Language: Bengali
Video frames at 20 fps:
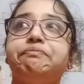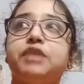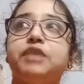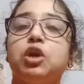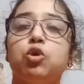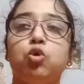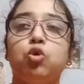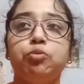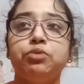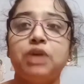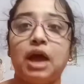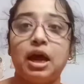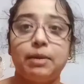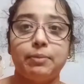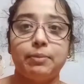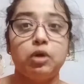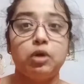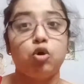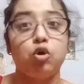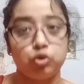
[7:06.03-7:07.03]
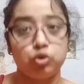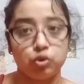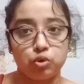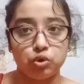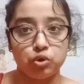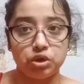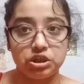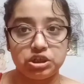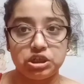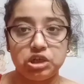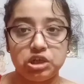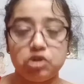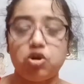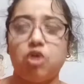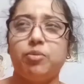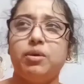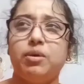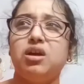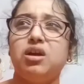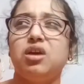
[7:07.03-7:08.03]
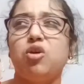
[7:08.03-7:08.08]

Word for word: এরকম থাকবে কতক্ষণে ঠিক হবে